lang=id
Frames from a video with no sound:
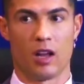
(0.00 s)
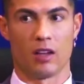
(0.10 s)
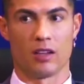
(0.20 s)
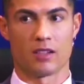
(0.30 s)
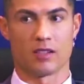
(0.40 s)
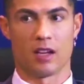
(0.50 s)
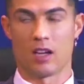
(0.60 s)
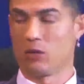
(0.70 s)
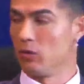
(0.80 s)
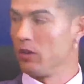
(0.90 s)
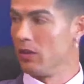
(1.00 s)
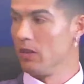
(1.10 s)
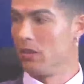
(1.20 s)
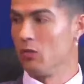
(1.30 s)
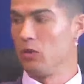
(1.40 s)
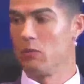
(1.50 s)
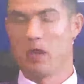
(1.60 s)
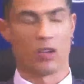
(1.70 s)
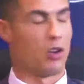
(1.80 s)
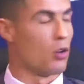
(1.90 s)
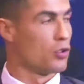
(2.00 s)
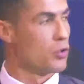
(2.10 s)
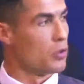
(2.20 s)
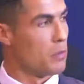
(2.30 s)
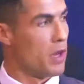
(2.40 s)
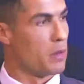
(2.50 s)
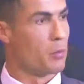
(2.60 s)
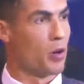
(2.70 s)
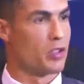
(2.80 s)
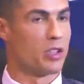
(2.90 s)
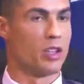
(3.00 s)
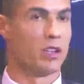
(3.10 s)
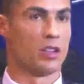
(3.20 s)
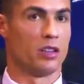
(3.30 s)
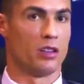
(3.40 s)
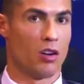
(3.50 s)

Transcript: Dan terima kasih telah menonton, sampai jumpa guys.